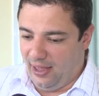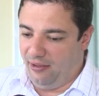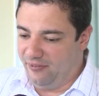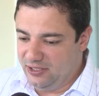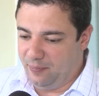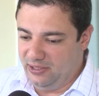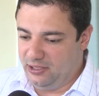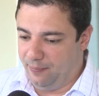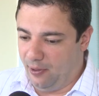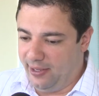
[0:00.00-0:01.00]
a ênfase
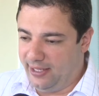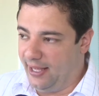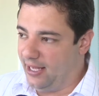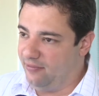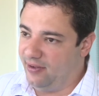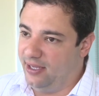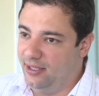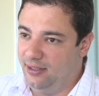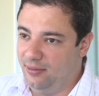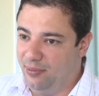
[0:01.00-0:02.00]
principal é quem é que
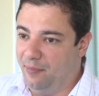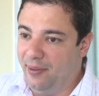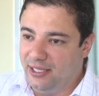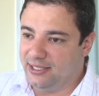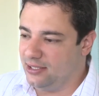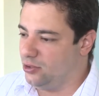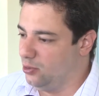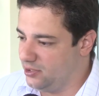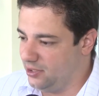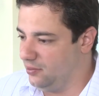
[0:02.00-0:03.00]
vai beber dessa
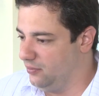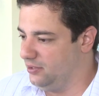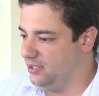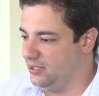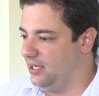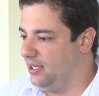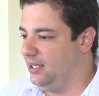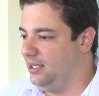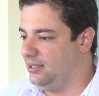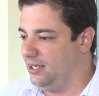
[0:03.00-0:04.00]
solução que você
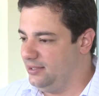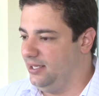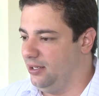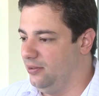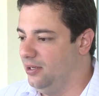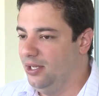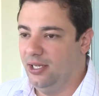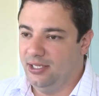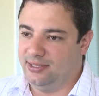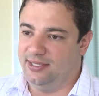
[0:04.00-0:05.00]
está trazendo.
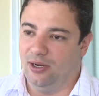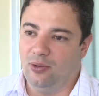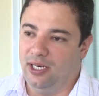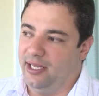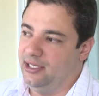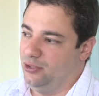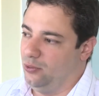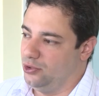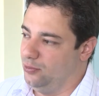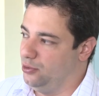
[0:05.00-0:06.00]
Se é o cliente, é
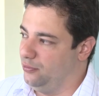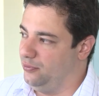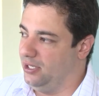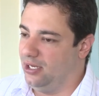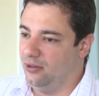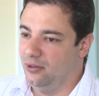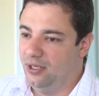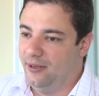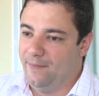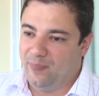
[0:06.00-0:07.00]
o consumidor final,
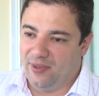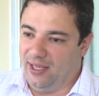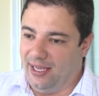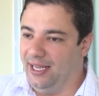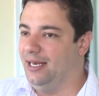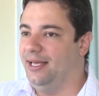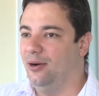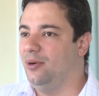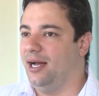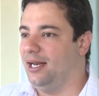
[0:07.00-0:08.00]
ele
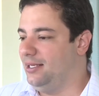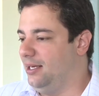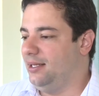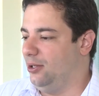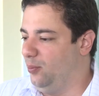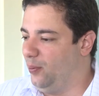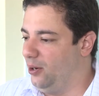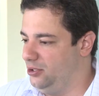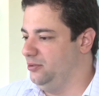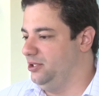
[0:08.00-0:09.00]
é o cara que tem que estar tá no
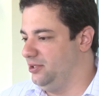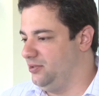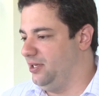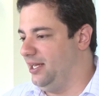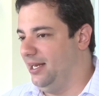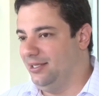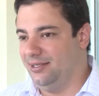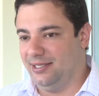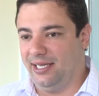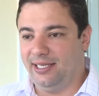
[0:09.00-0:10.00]
pódio disso, né? Ele
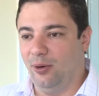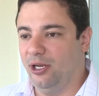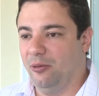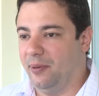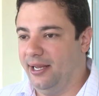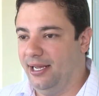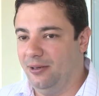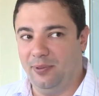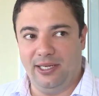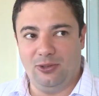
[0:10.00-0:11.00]
tem que estar tá olhando para
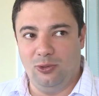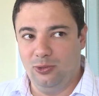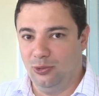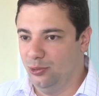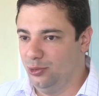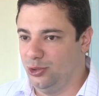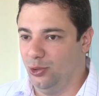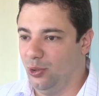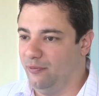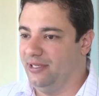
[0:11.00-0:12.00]
ele porque todo o
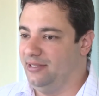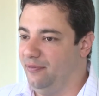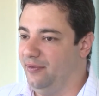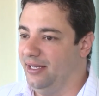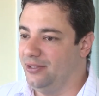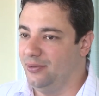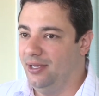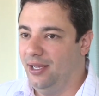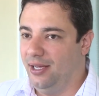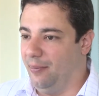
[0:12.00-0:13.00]
show que vai ser
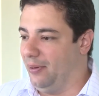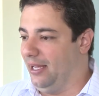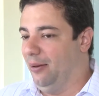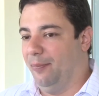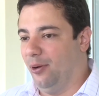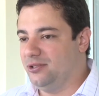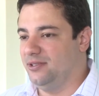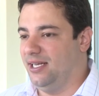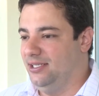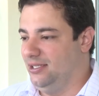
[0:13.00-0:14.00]
feito é para que ele
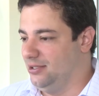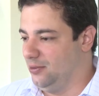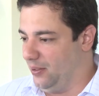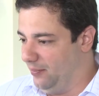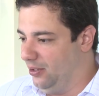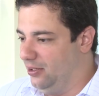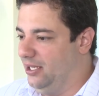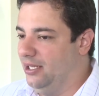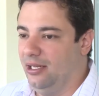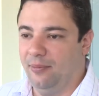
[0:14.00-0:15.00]
possa usar disso para
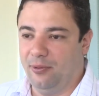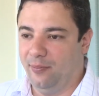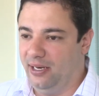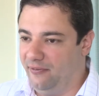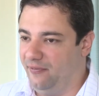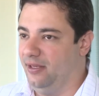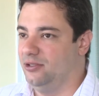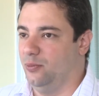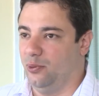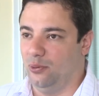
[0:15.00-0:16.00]
melhoria, para o
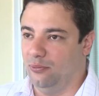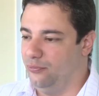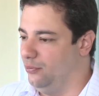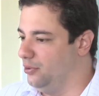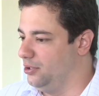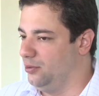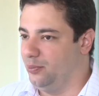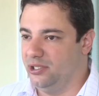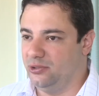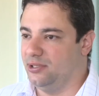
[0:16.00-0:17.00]
benefício, para o conforto,
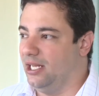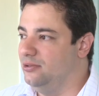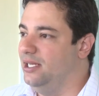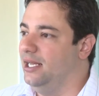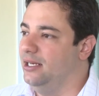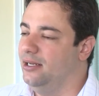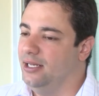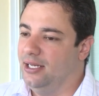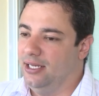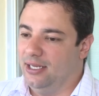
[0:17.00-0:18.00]
para o resultado dele.
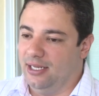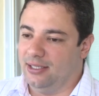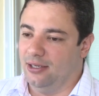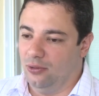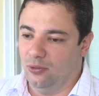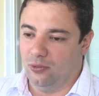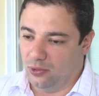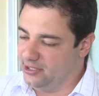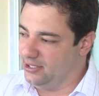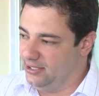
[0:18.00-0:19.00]
Então,
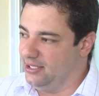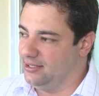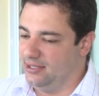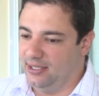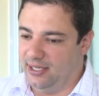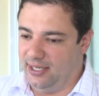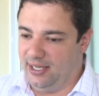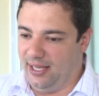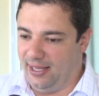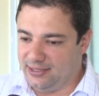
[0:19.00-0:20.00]
com certeza,
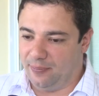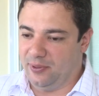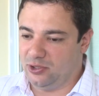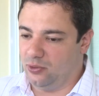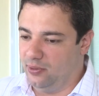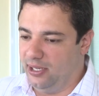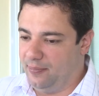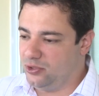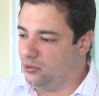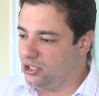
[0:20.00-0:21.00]
é, é essa pessoa é a
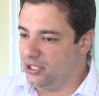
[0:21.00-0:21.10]
pessoa